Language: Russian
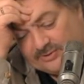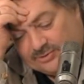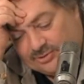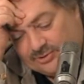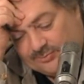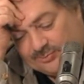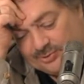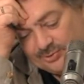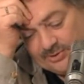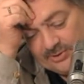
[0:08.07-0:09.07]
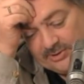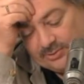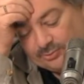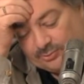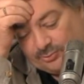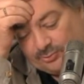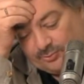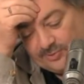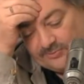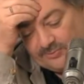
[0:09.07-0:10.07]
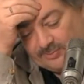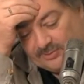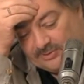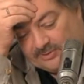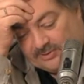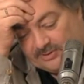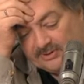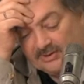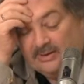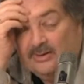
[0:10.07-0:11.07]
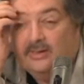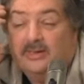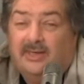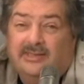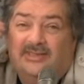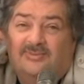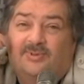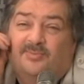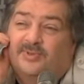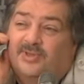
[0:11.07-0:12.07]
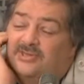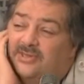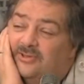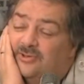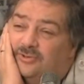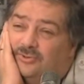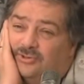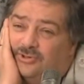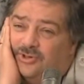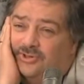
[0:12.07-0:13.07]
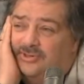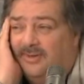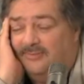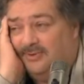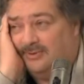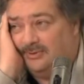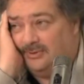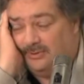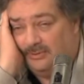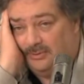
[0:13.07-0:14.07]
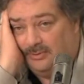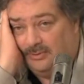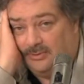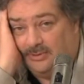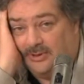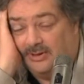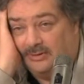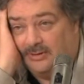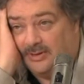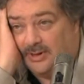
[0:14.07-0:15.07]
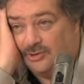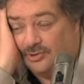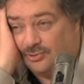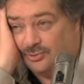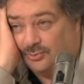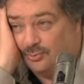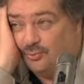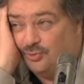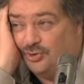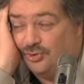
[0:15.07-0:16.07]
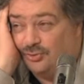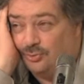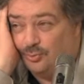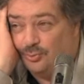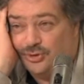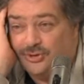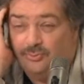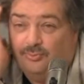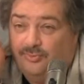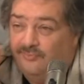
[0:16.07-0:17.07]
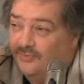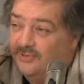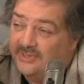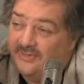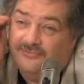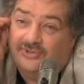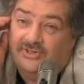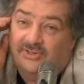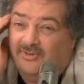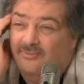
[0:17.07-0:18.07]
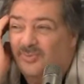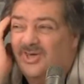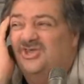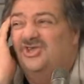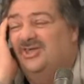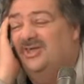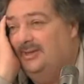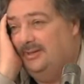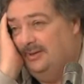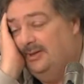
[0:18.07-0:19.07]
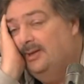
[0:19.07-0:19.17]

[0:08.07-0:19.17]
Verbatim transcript: Это же типичный Кинг. Что думаете вы об этой книге? Как раз мне показалось, что это жидковато. А Кинг, конечно, гуще, круче, ну и философичнее, главное, мрачней.